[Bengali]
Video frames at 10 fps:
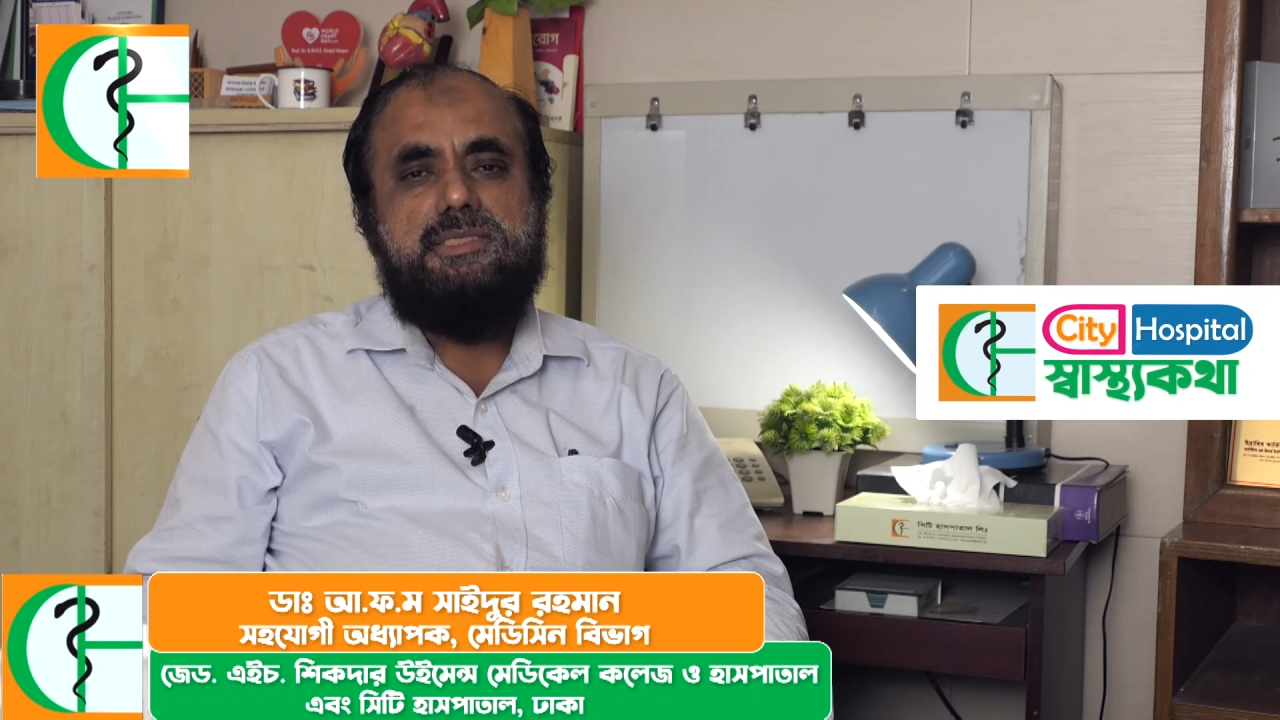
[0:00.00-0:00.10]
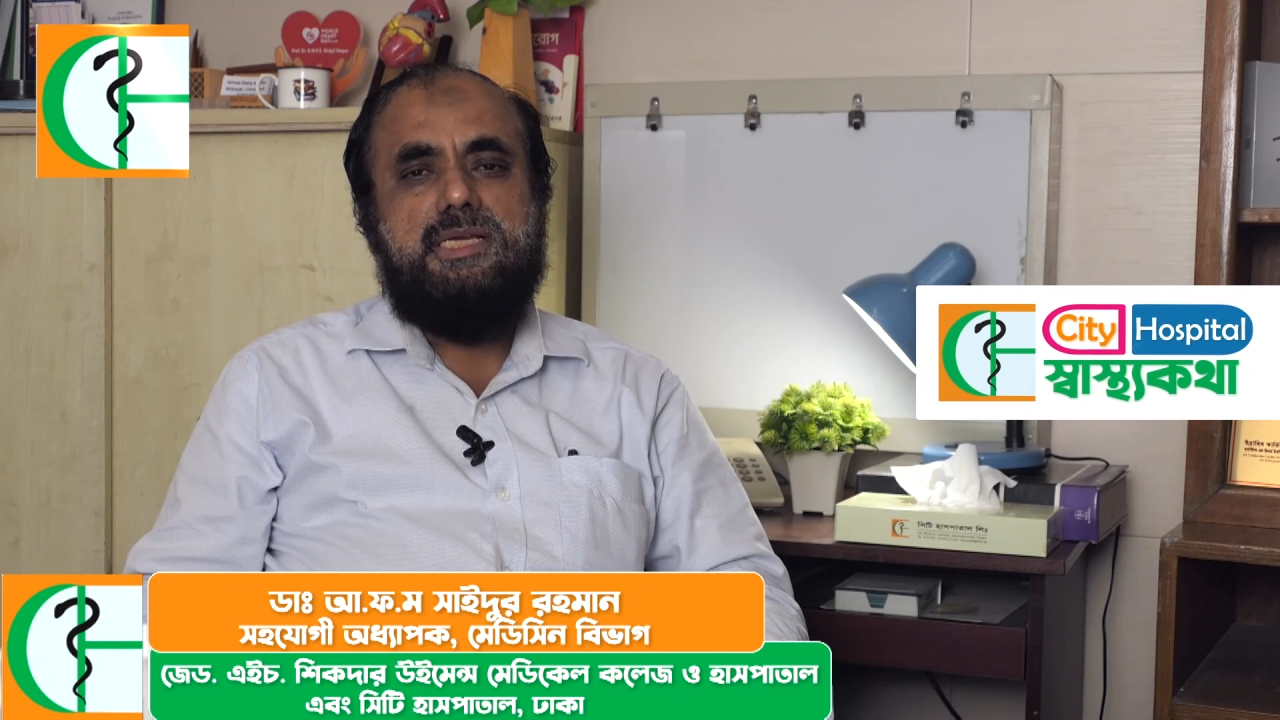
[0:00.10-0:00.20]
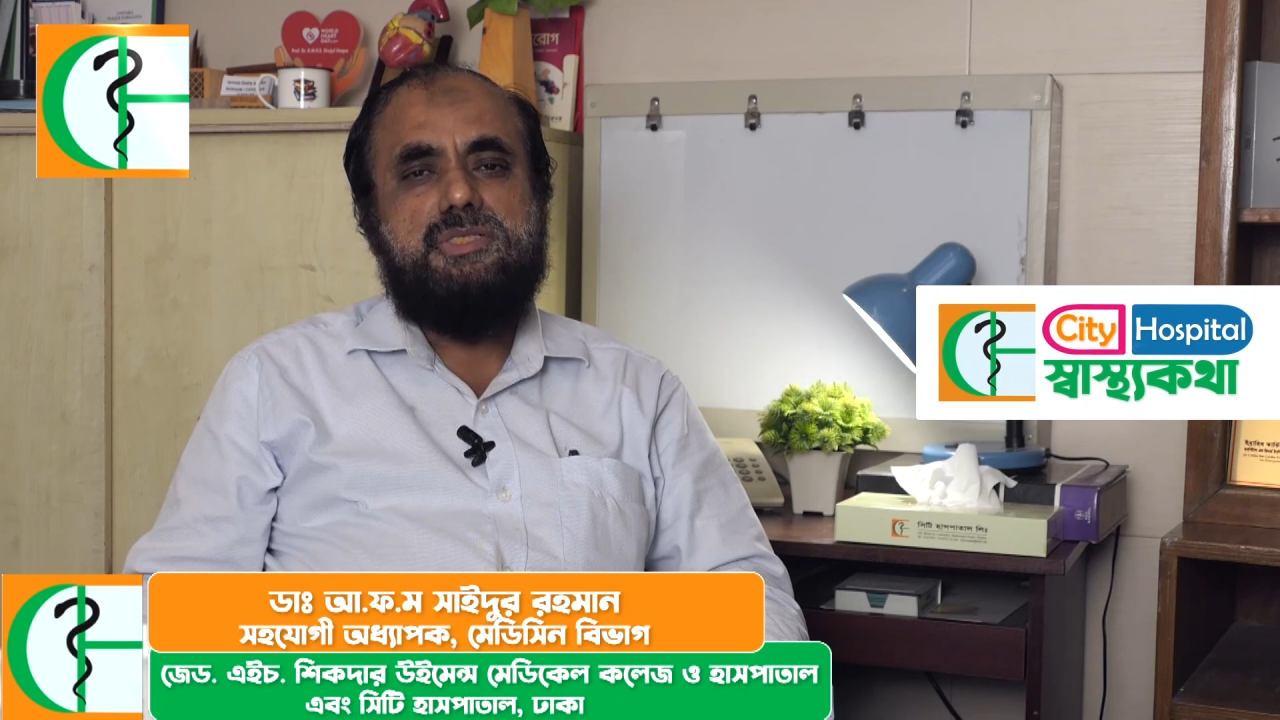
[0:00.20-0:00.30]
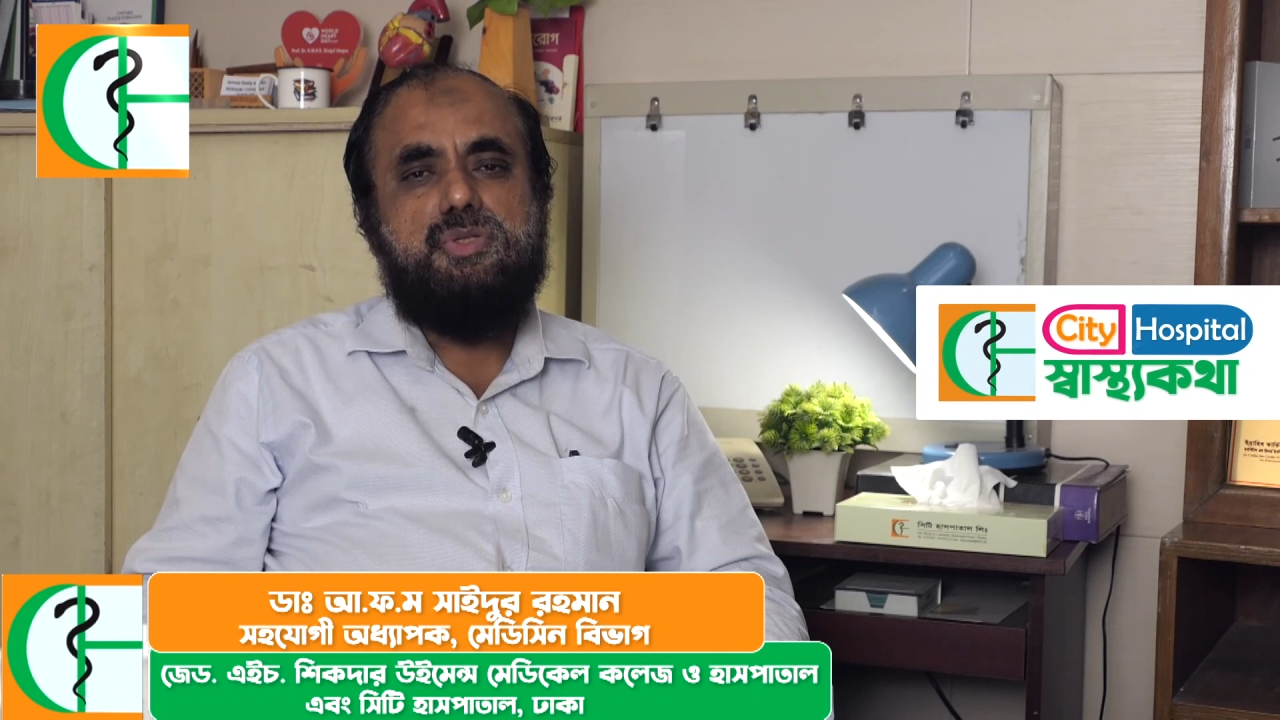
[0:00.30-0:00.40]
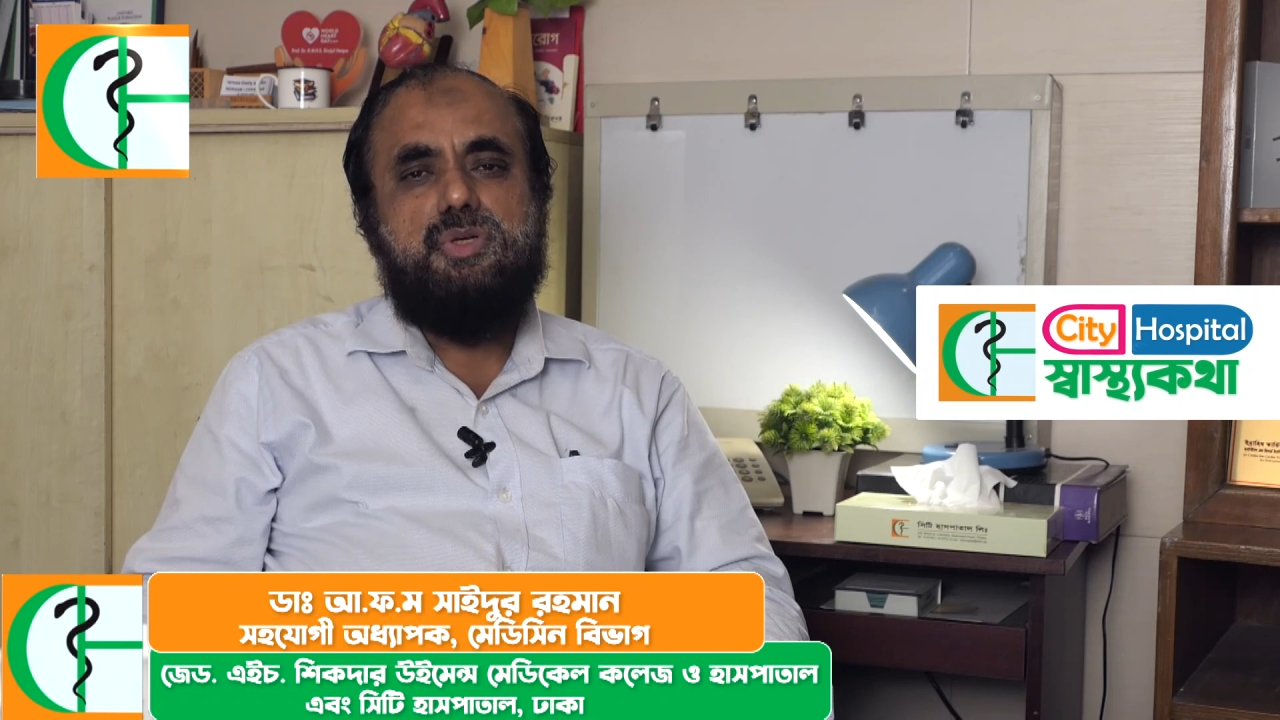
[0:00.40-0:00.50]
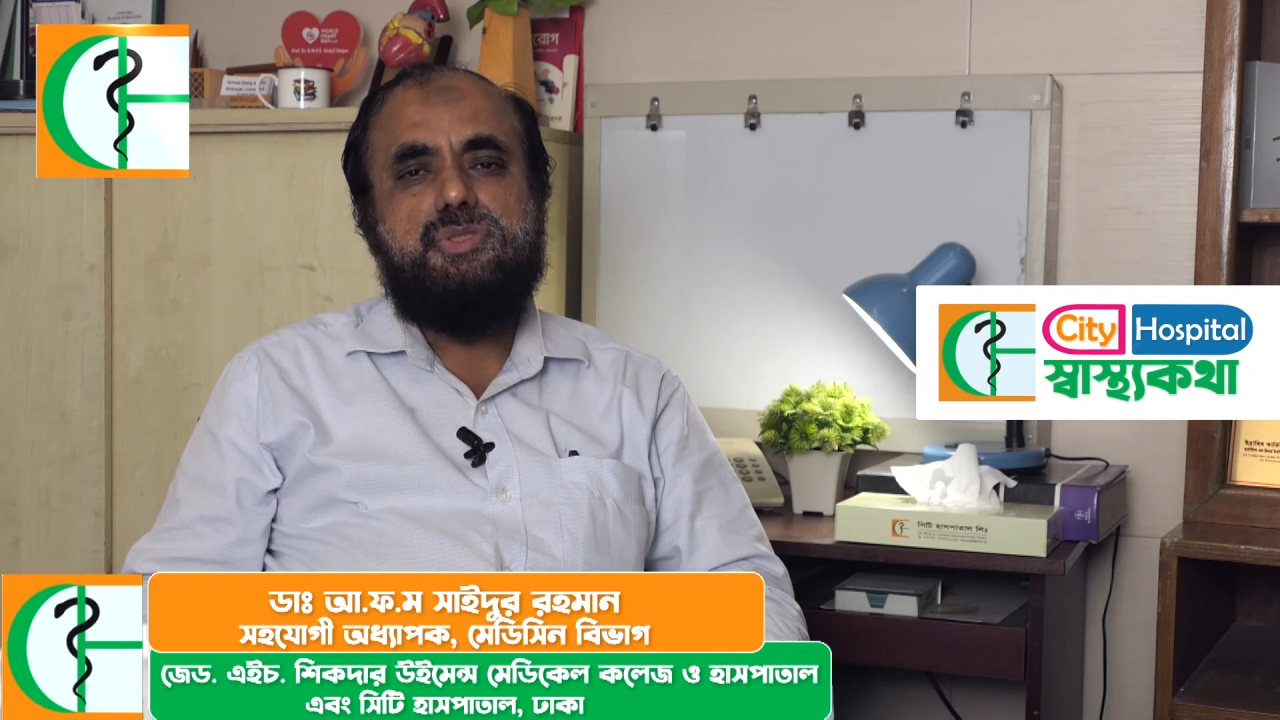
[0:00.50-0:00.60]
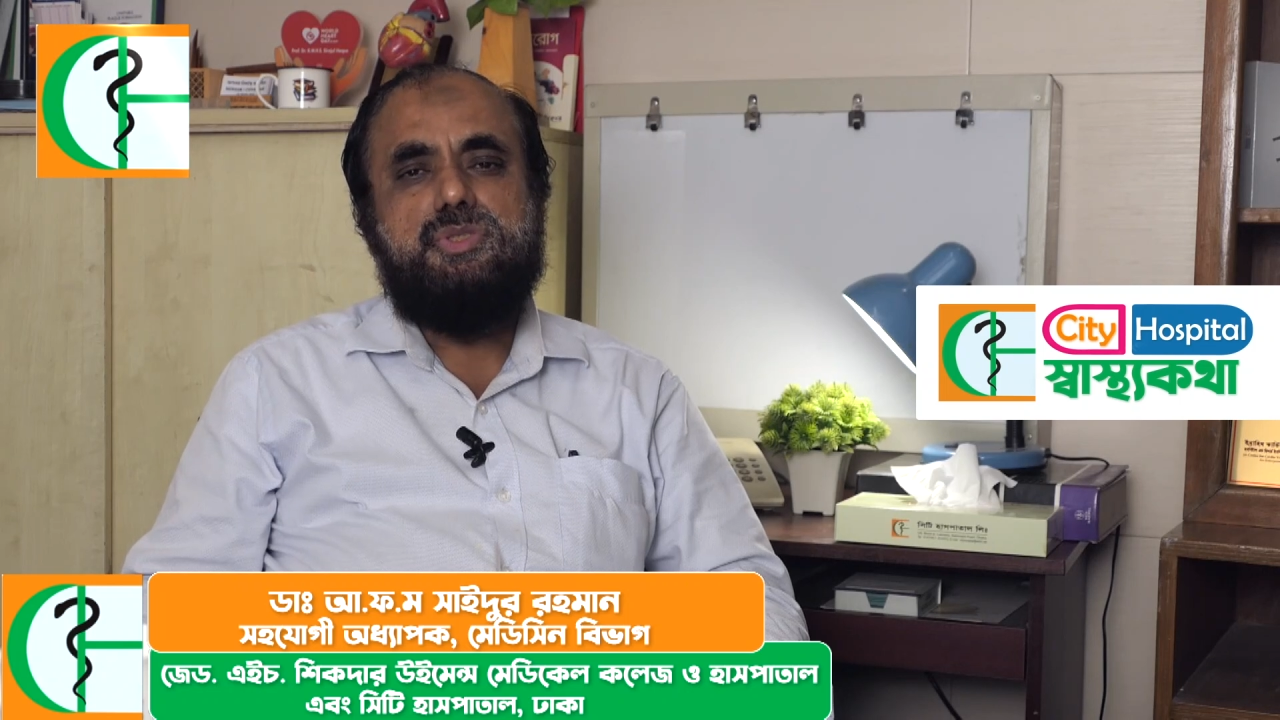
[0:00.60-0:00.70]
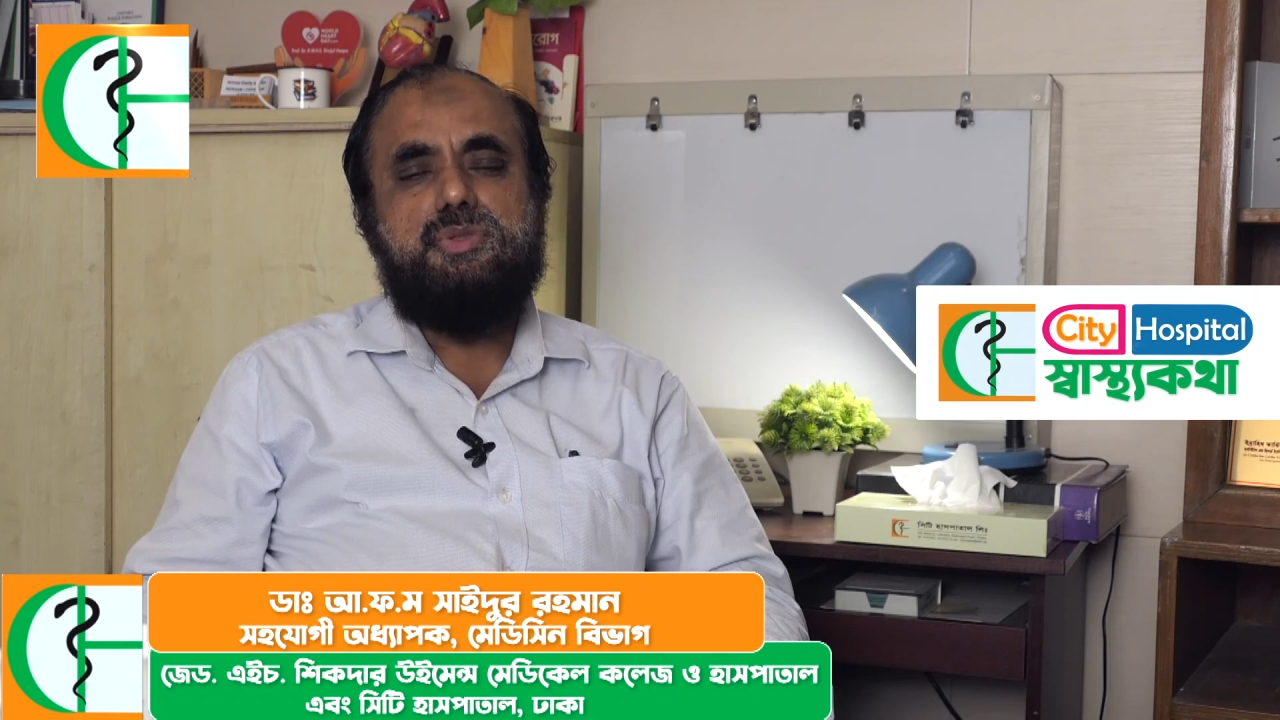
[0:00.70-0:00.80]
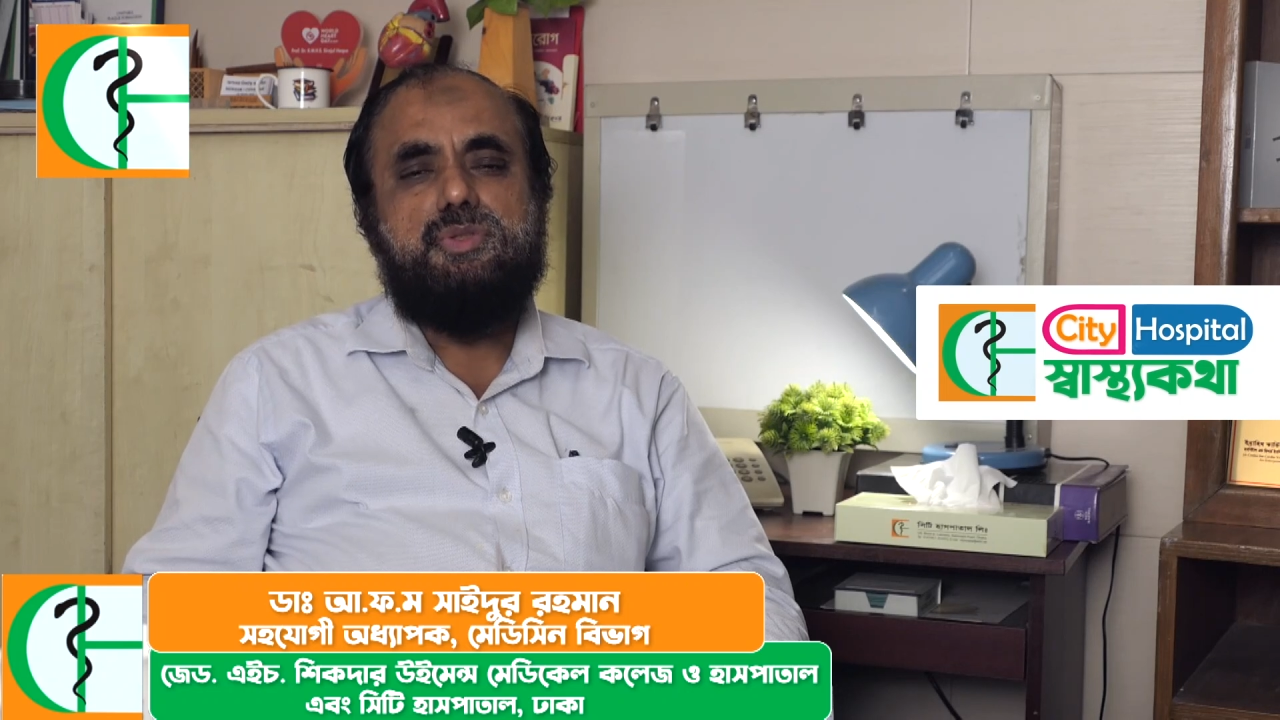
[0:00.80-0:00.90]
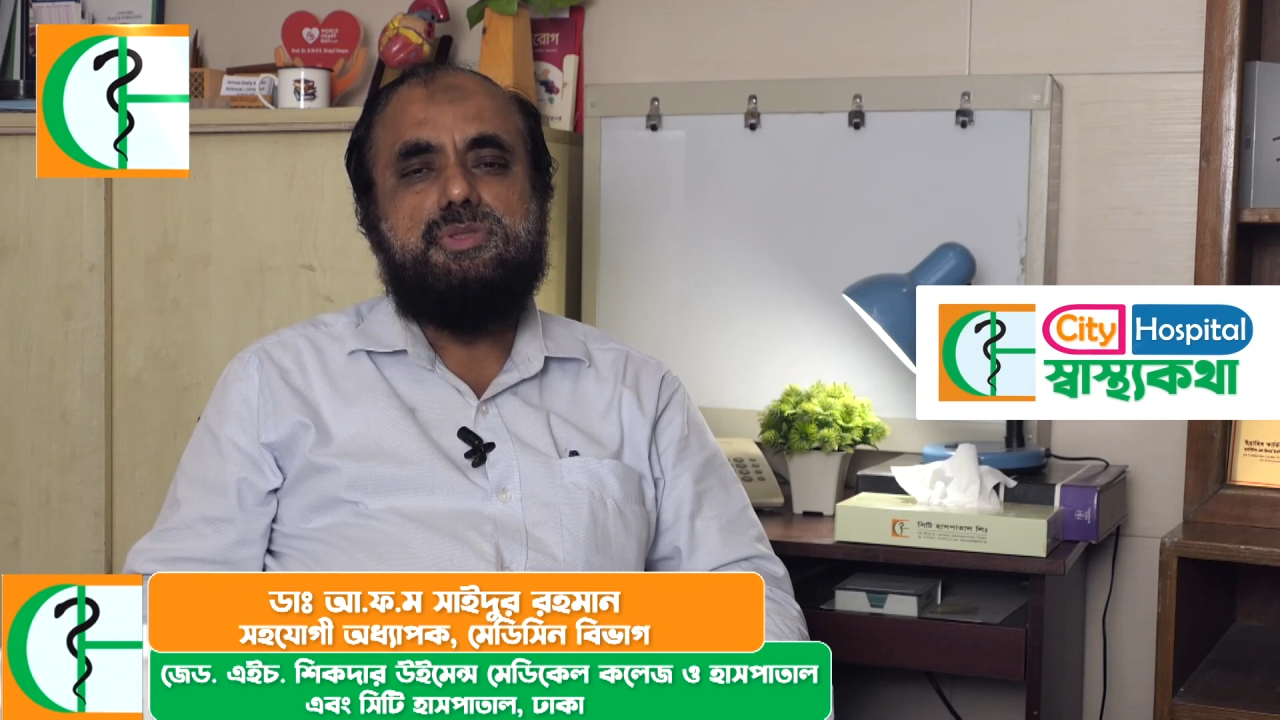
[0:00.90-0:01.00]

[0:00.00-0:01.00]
শ্বাসকষ্ট